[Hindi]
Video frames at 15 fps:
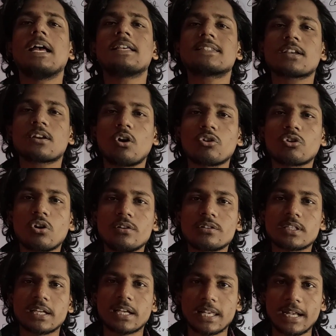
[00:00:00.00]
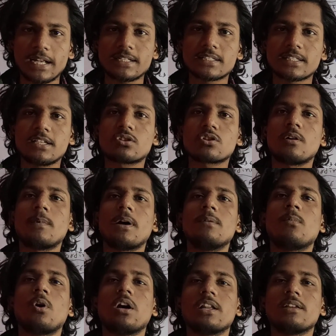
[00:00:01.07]
ऐसे कौन कौन से ग्लैंड्स हैं जो हमारी
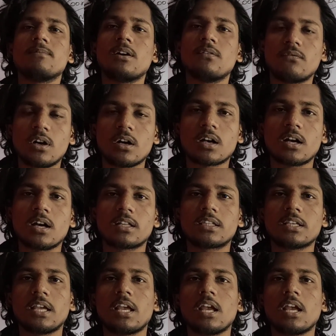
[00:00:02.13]
बॉडी में वर्क करते